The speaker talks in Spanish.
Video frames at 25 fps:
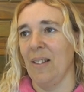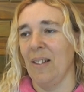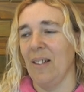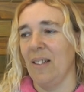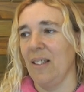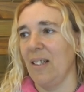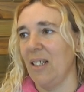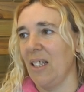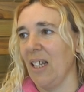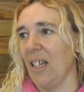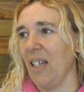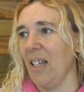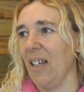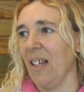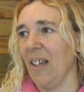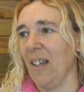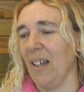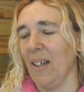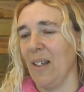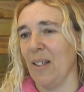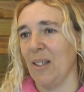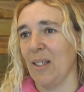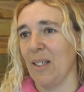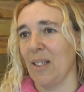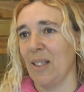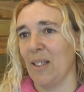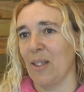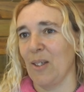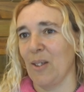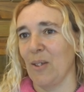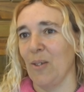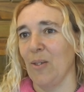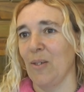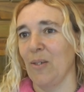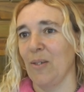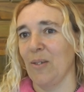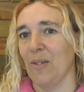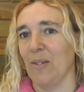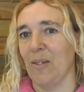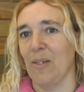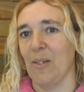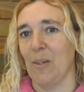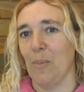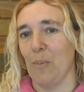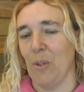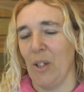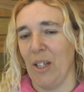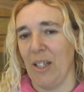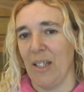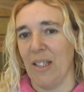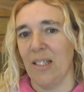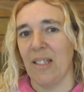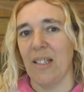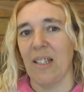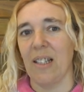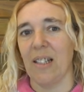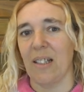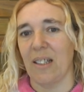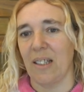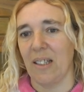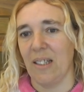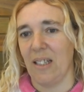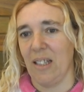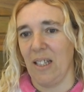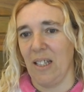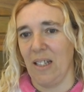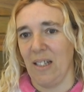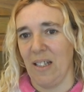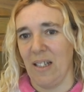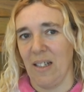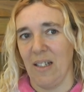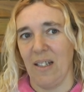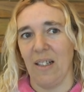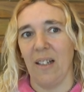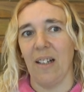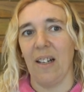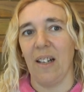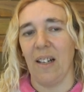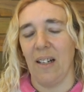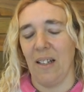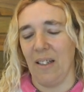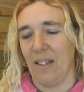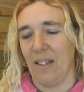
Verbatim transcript: Sí, es, son, como le decía recién a,